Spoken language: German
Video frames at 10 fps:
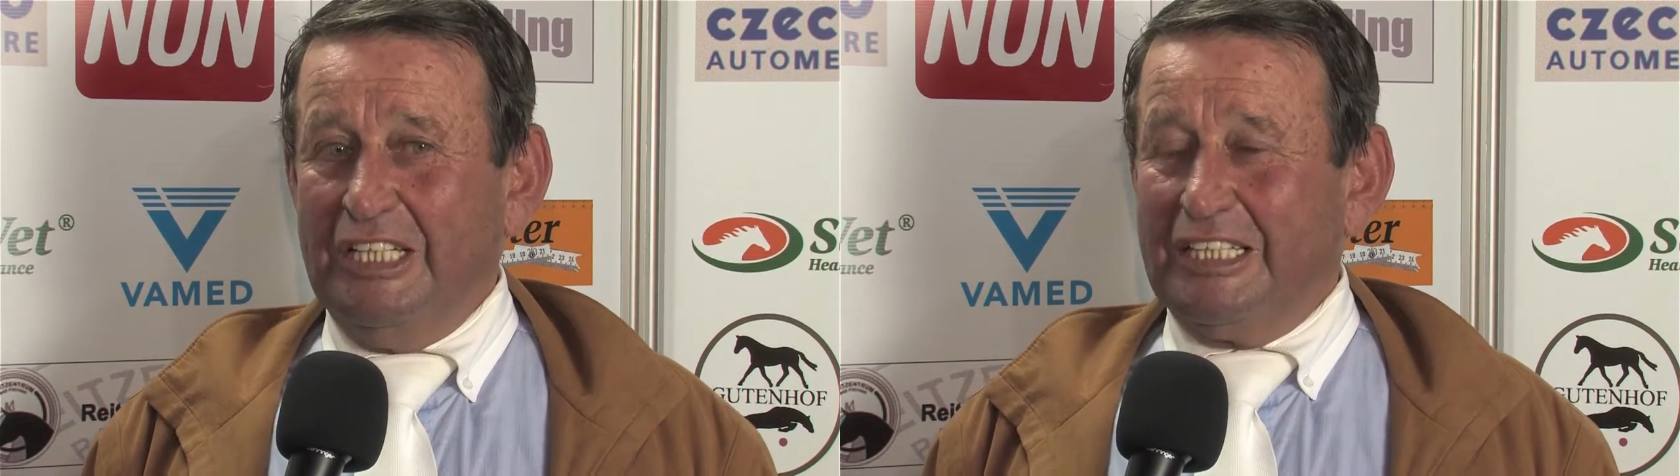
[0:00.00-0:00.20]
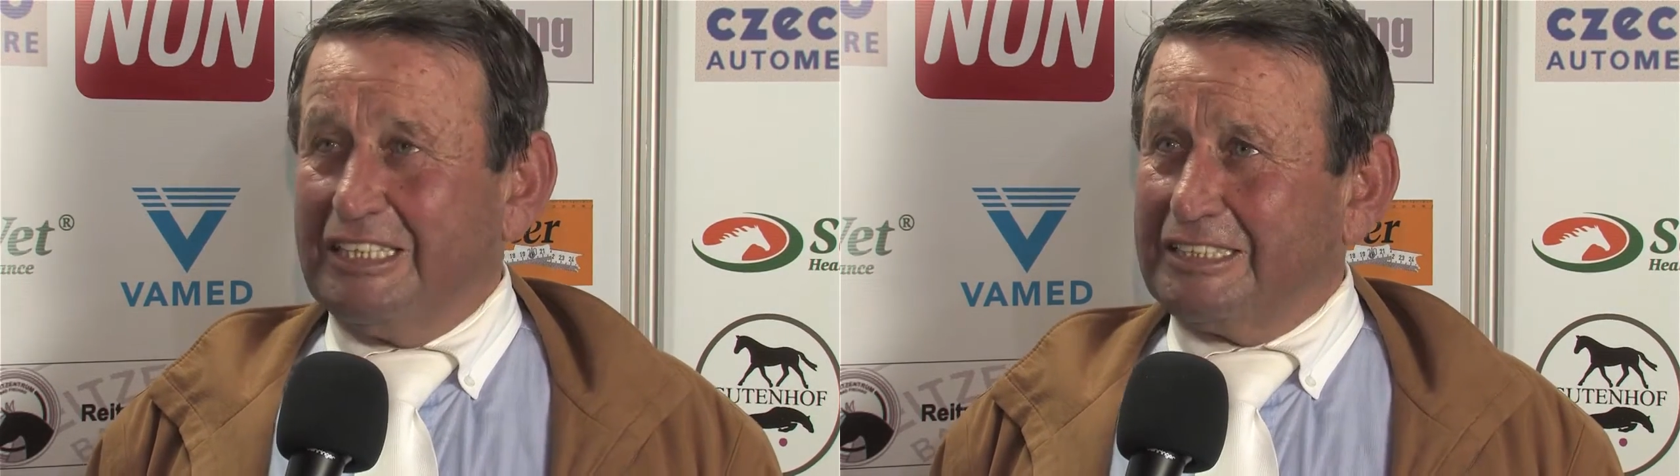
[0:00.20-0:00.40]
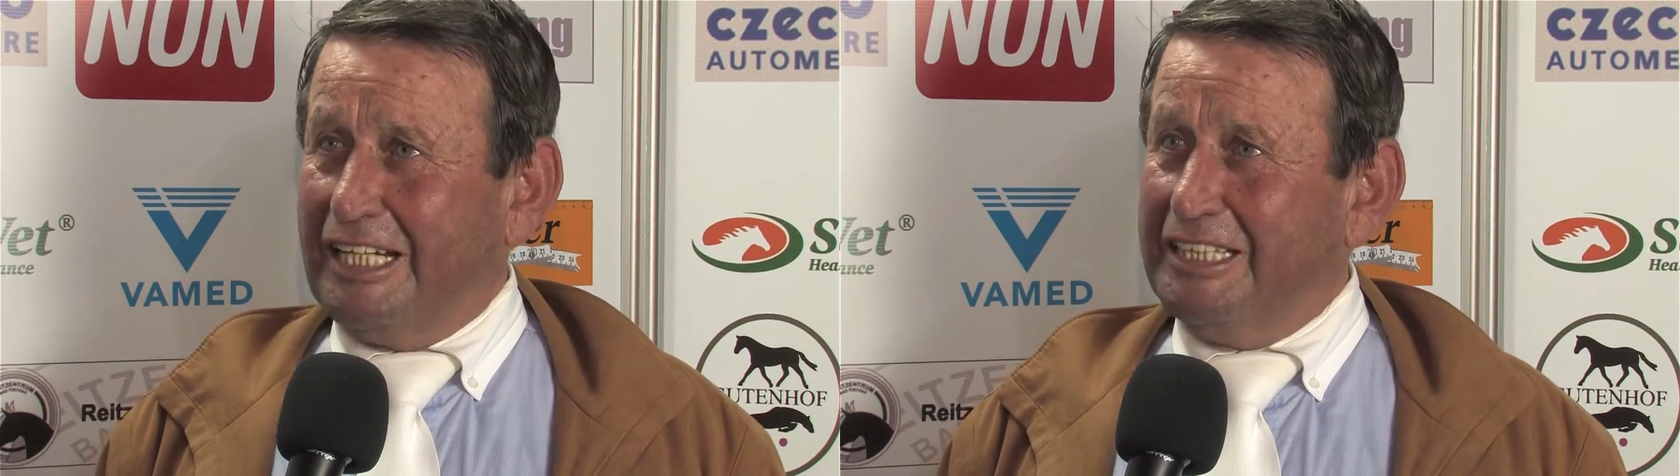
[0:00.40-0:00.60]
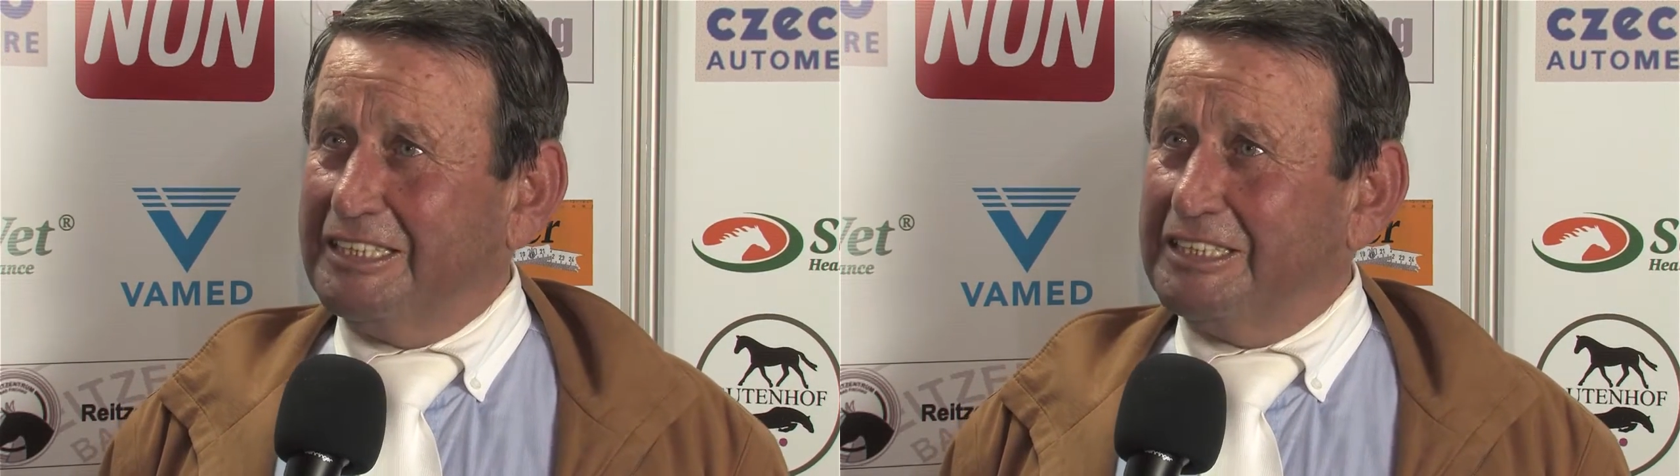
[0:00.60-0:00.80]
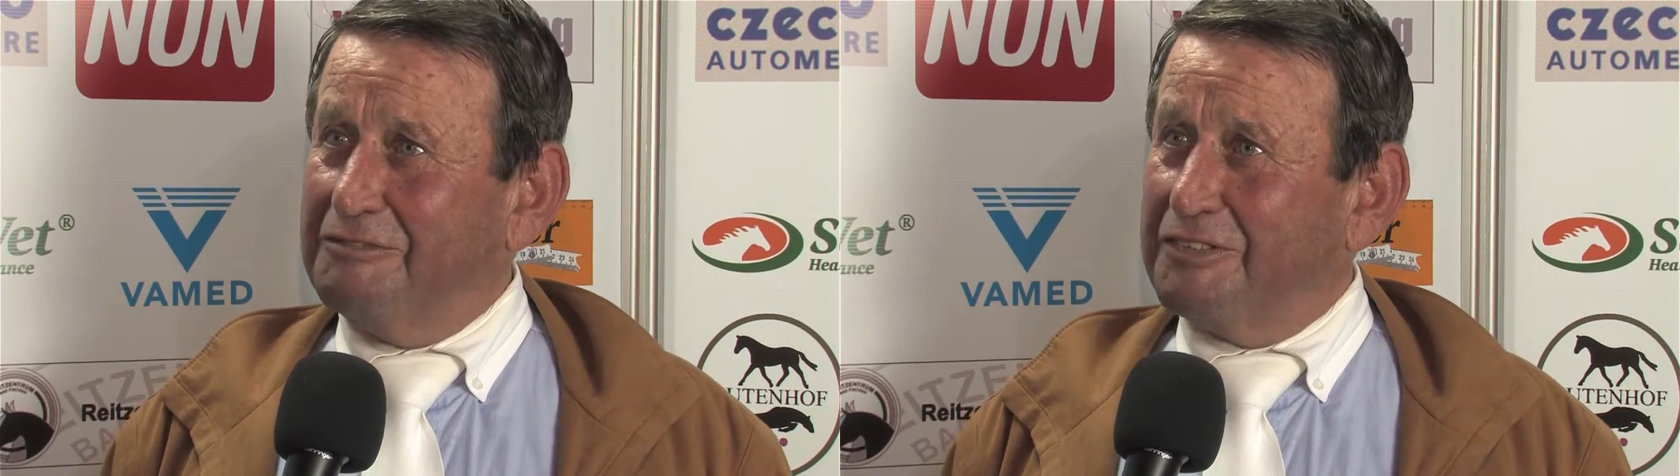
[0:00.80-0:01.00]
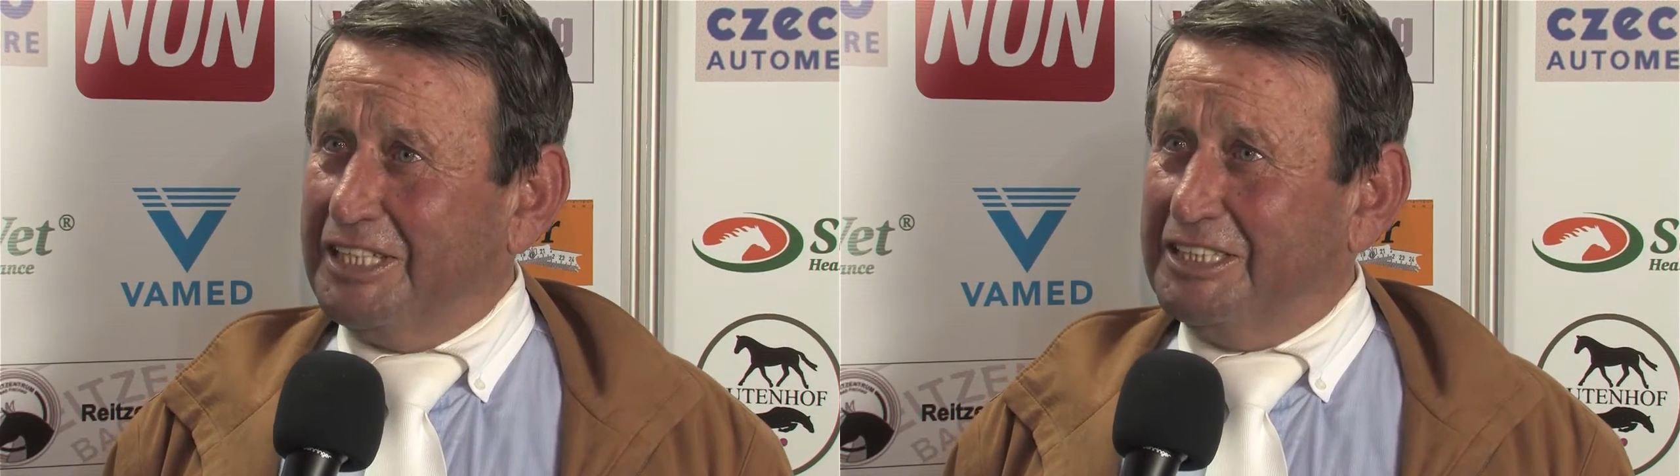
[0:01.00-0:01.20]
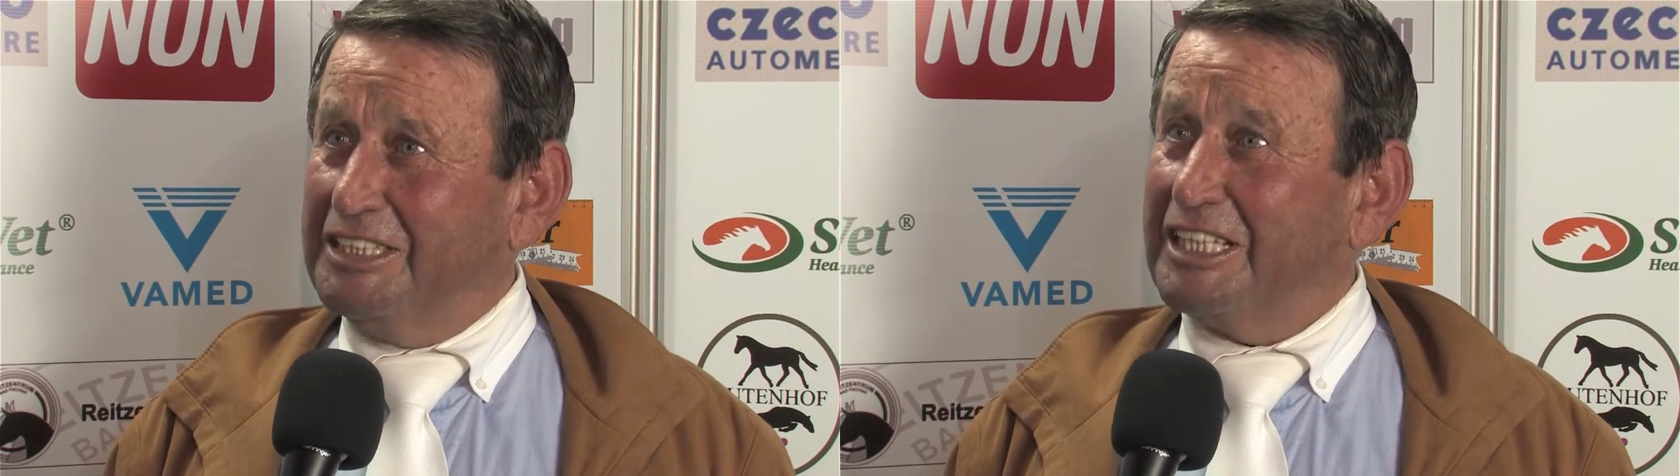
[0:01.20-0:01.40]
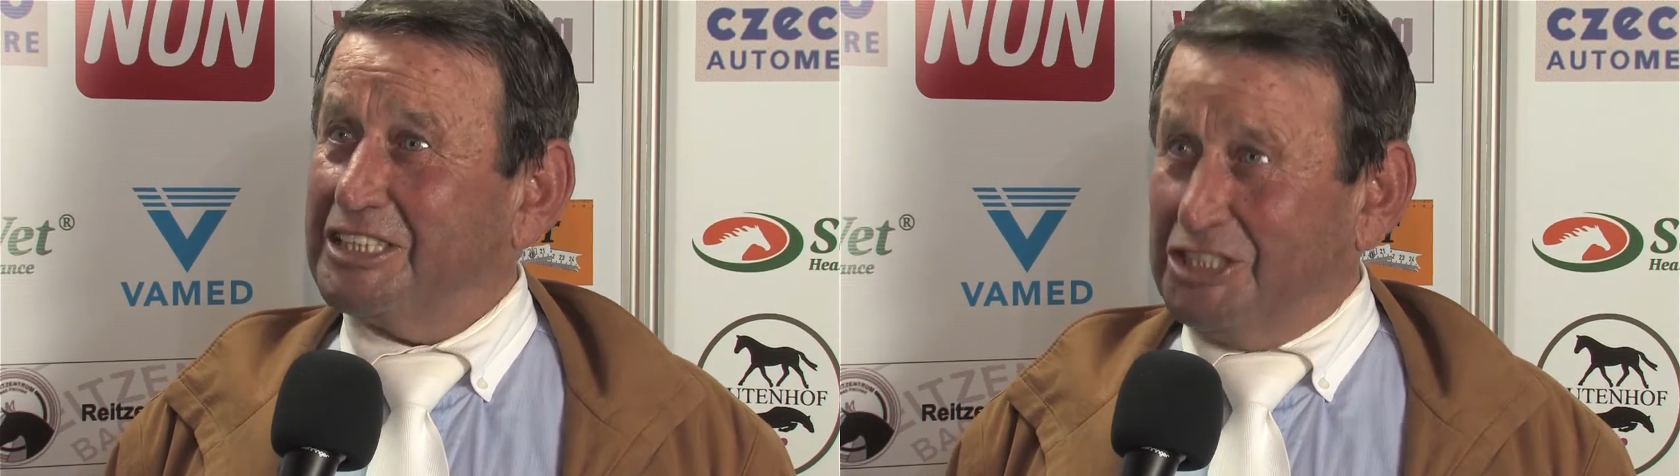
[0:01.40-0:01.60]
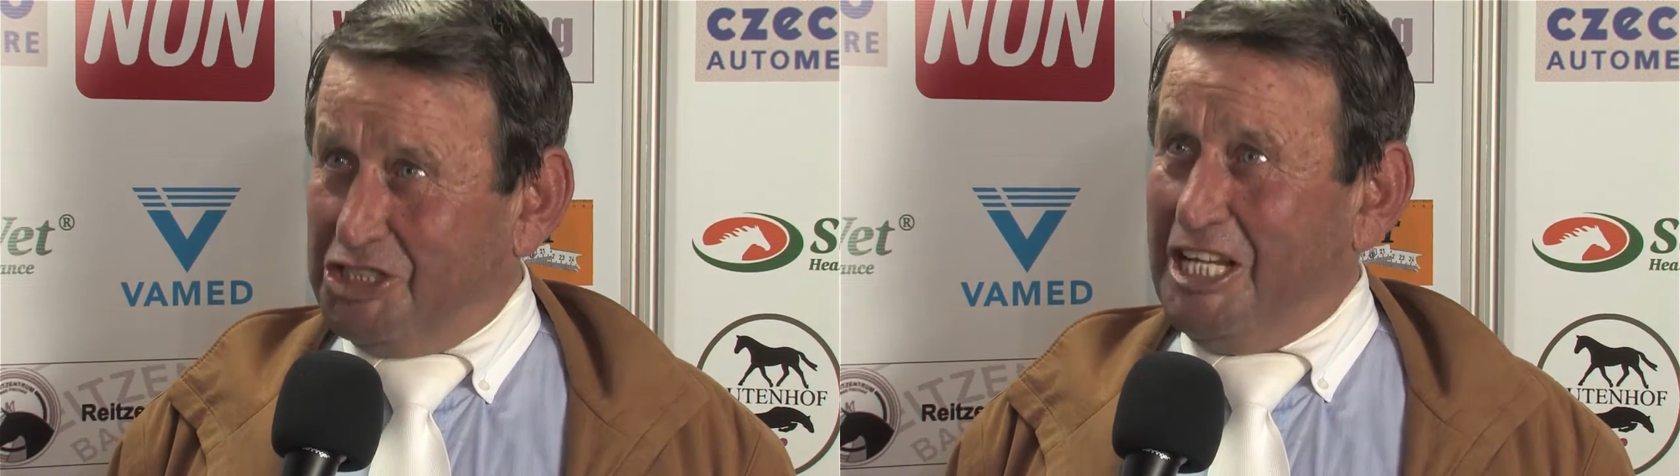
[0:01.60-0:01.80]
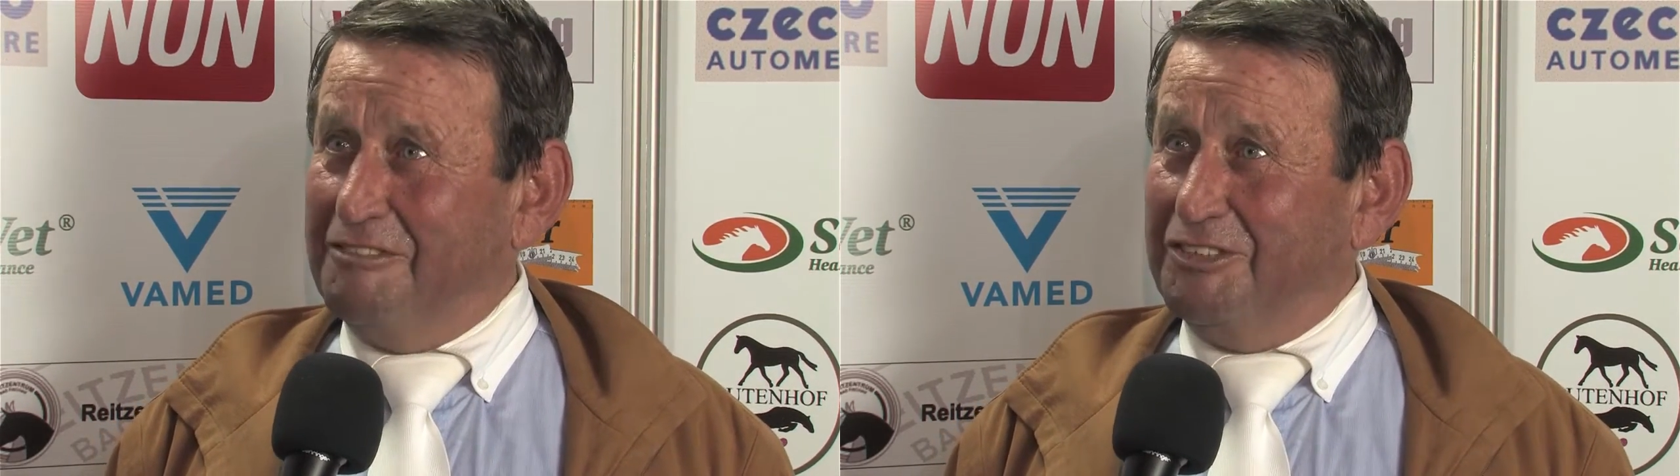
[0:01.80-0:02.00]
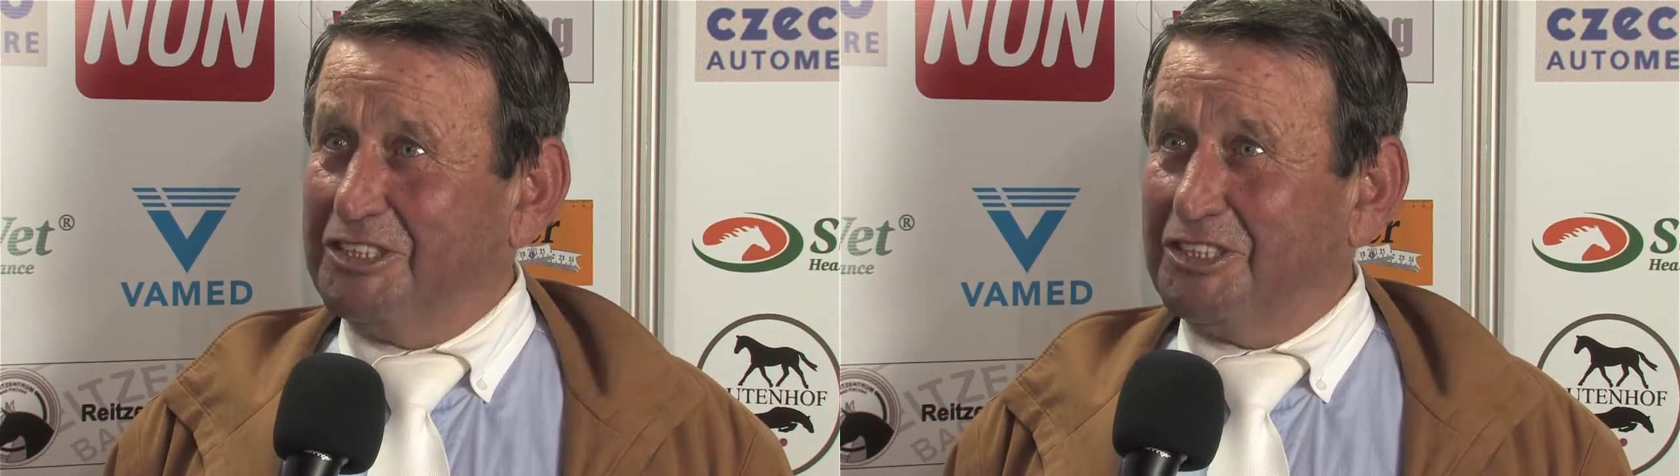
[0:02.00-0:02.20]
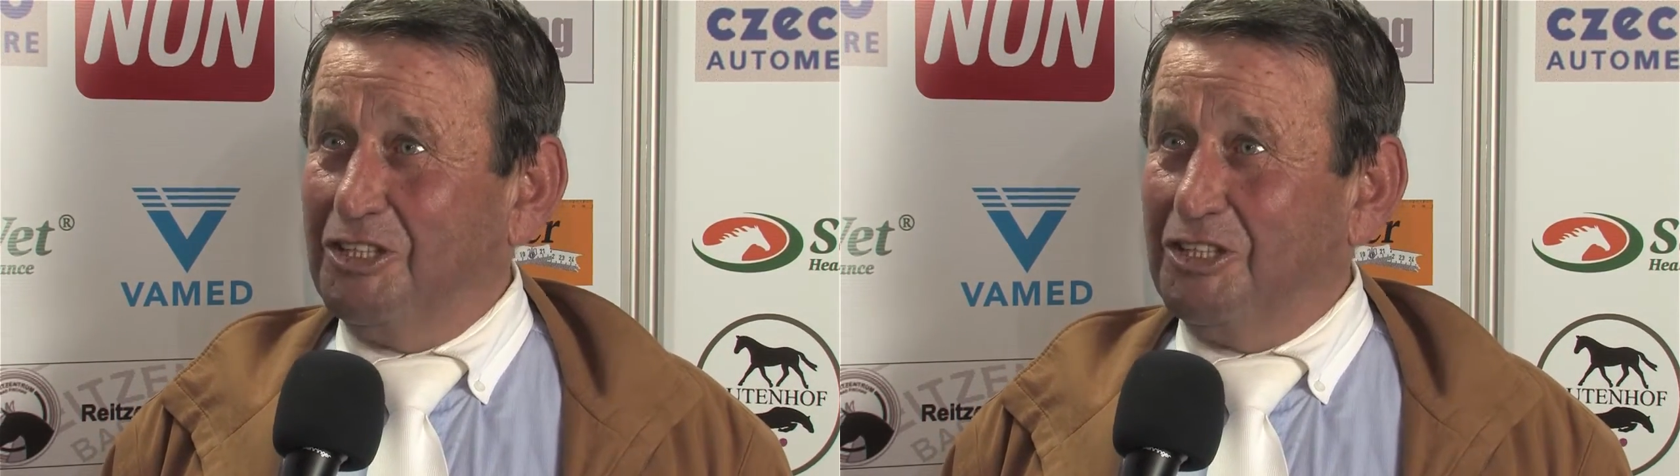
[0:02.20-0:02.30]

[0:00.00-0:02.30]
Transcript: jetzt reite ich den Freddy, dass er schnell wird